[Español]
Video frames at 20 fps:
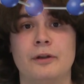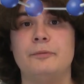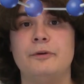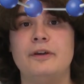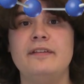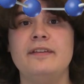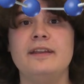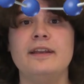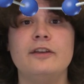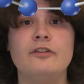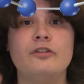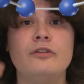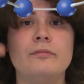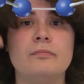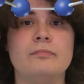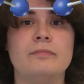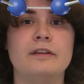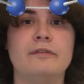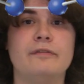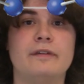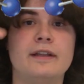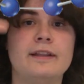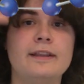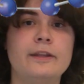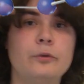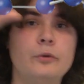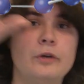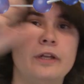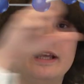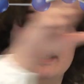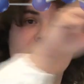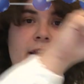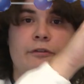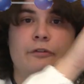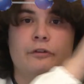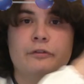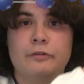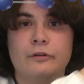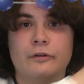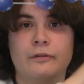Se puede decir que son diferentes unidades de
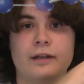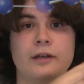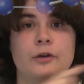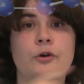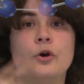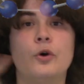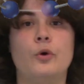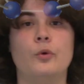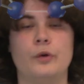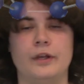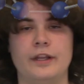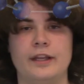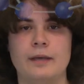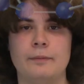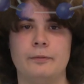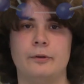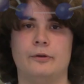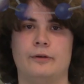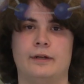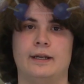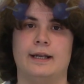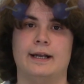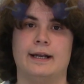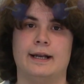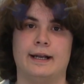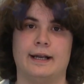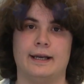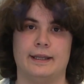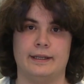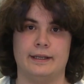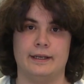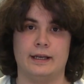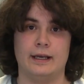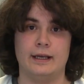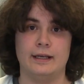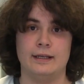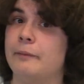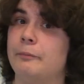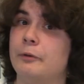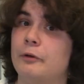fósforo blanco unidas por una larga
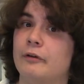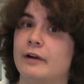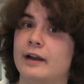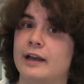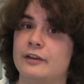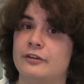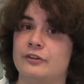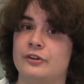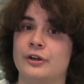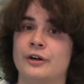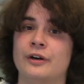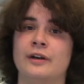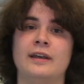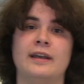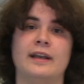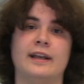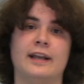cadena. ¿Qué provoca esto?